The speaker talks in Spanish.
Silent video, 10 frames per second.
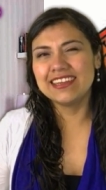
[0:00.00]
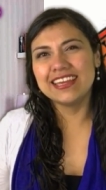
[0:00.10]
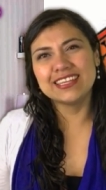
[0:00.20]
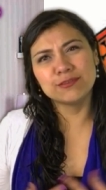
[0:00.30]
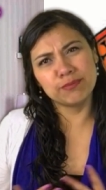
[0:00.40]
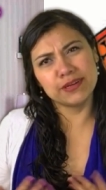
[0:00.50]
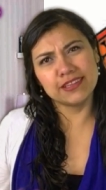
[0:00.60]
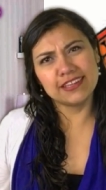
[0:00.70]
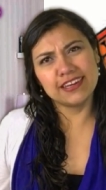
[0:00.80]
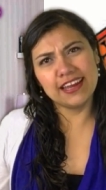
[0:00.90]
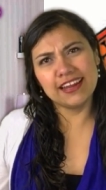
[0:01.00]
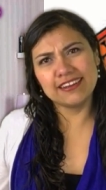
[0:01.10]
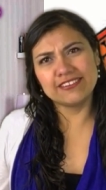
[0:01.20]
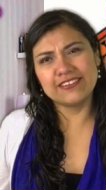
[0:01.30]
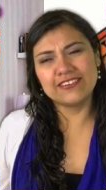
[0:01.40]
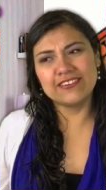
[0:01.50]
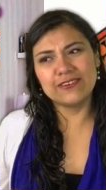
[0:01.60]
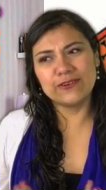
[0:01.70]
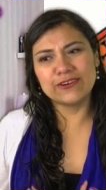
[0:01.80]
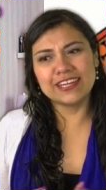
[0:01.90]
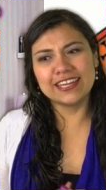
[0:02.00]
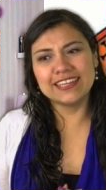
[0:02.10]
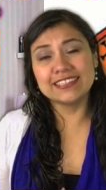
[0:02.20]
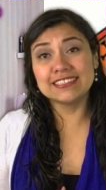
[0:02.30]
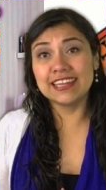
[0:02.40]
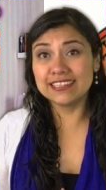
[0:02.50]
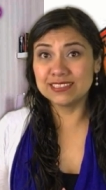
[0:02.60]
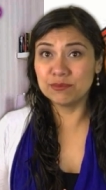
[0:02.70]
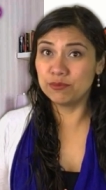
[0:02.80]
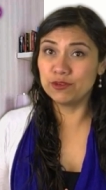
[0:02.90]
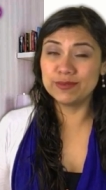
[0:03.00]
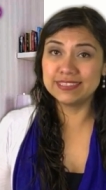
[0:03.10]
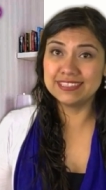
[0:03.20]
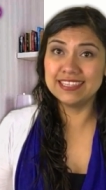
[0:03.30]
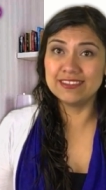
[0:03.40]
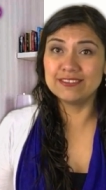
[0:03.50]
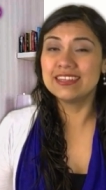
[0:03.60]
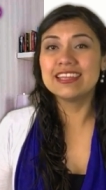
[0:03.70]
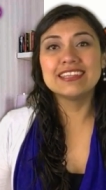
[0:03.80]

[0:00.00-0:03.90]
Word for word: es perder algo o que es darse por vencido.